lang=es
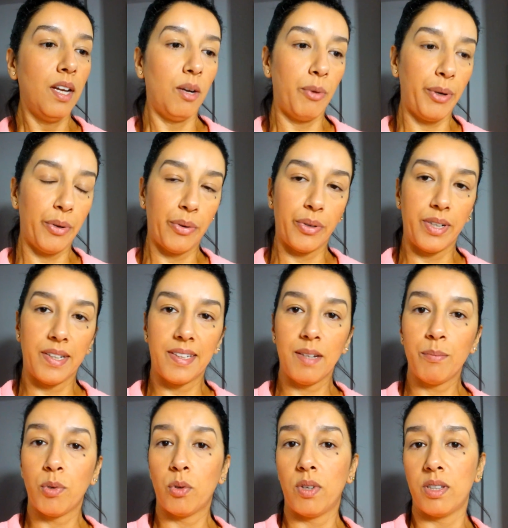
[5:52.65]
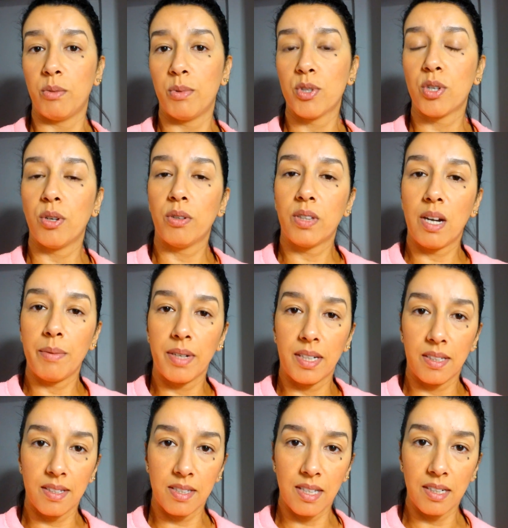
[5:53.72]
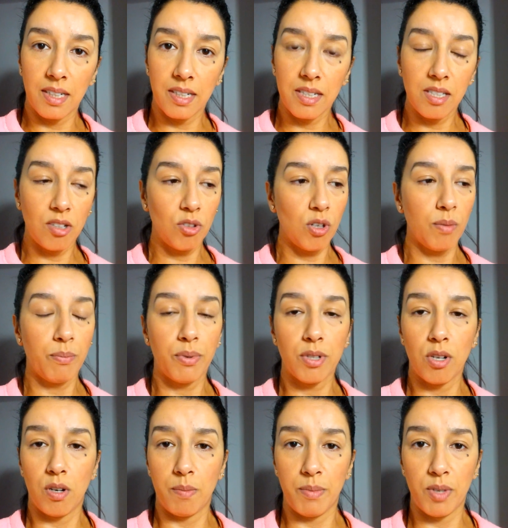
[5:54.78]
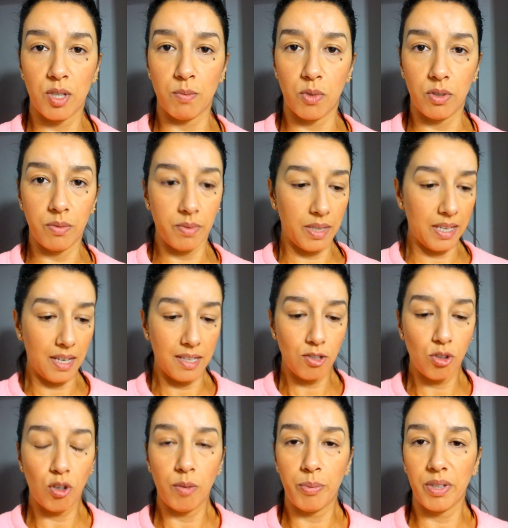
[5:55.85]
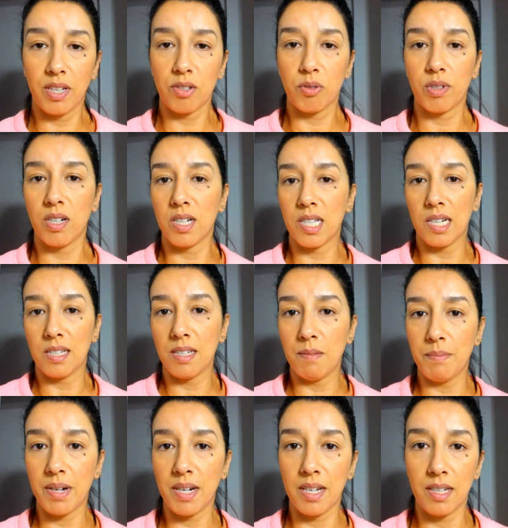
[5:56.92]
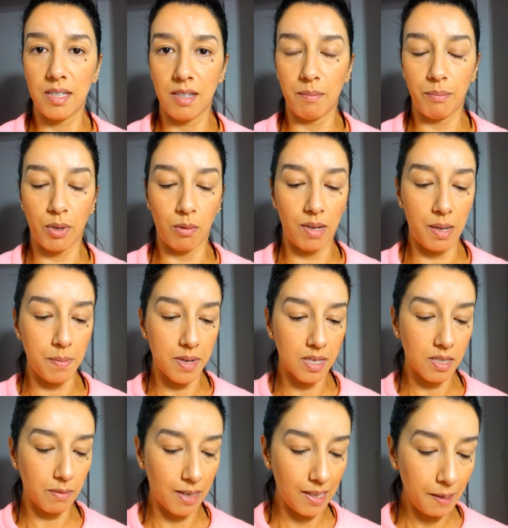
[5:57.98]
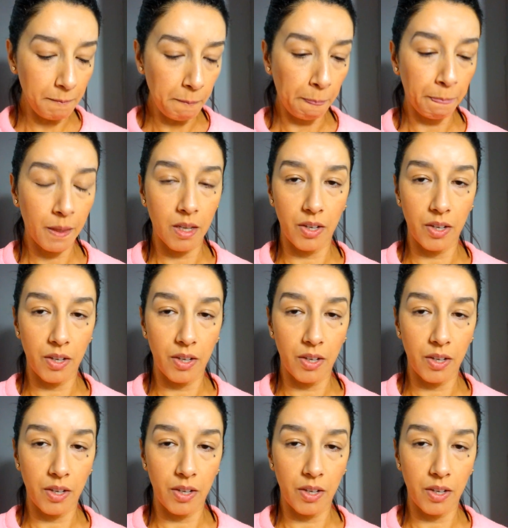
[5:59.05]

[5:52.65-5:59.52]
Luego, con el tiempo, cuando ves que otra vez que te están creciendo, pues lo mismo, que esto lo puedes utilizar siempre y sin problemas, ¿vale?